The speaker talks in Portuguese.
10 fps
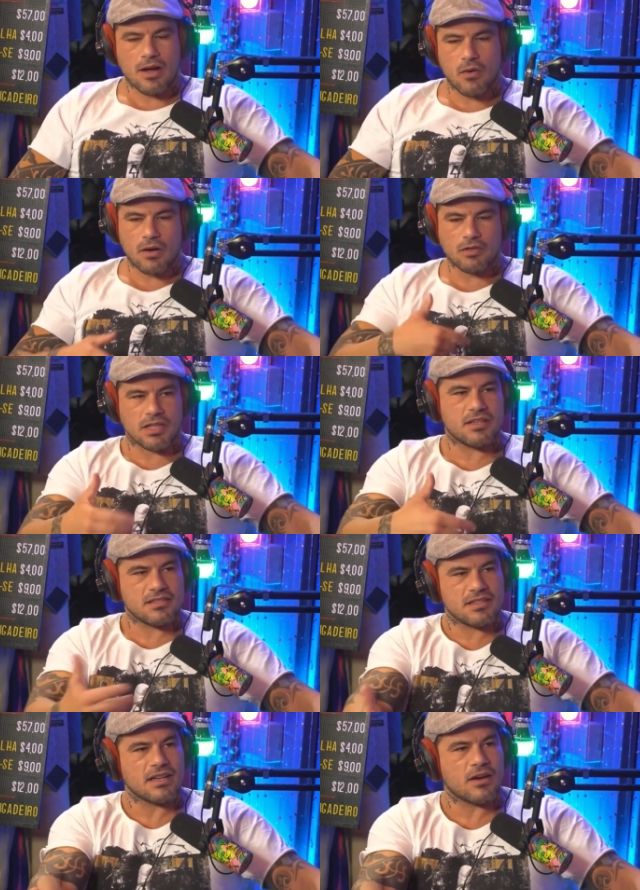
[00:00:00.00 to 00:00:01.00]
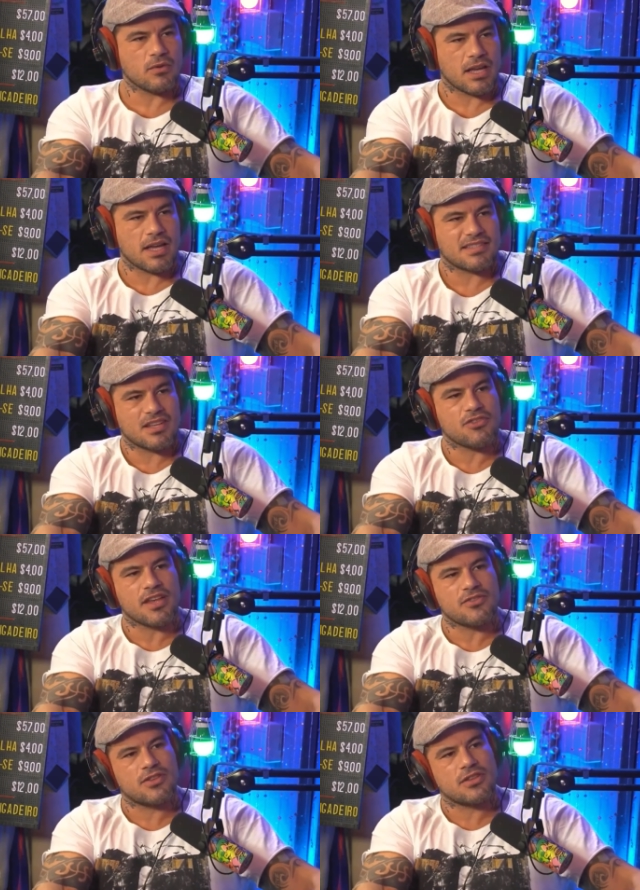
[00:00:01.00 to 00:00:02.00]
Agora eu vou ter que ensinar alguém a ser
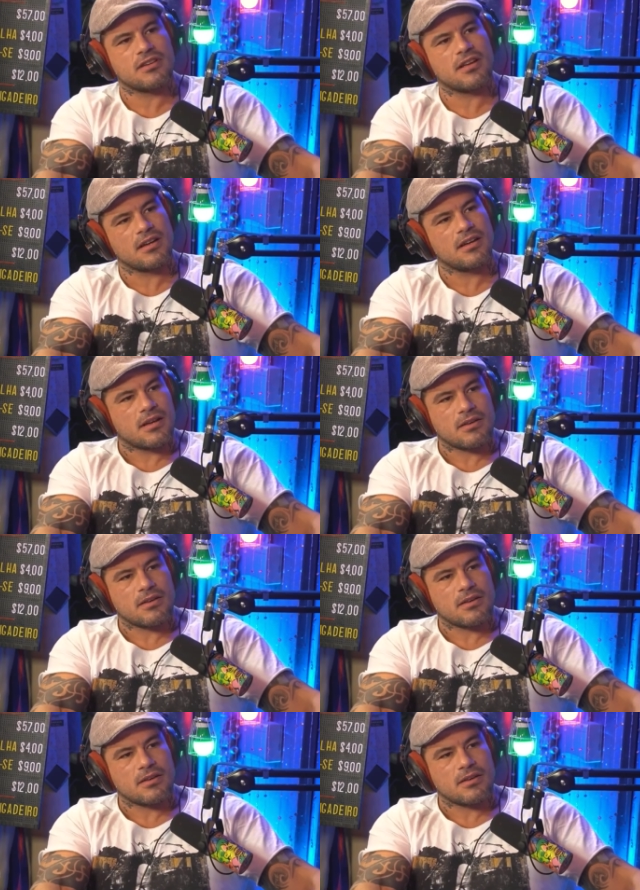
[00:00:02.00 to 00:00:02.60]
gente, né?